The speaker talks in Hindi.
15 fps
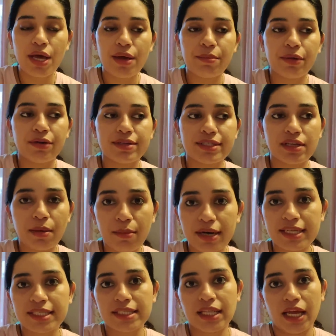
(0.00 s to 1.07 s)
बिकॉज
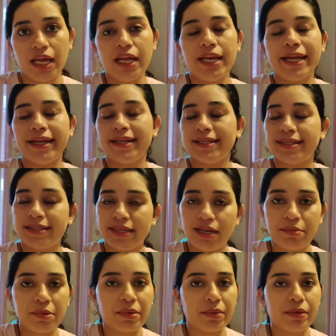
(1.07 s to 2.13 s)
समर्स थे लेकिन स्टिल
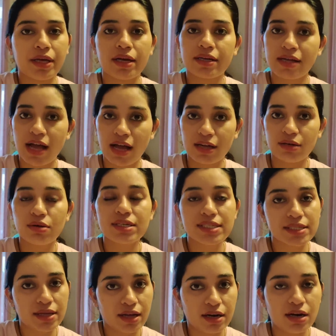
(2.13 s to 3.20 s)
हमें बेबी का कान और
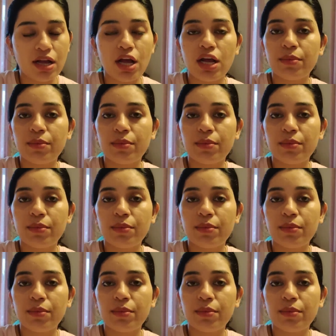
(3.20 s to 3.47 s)
सर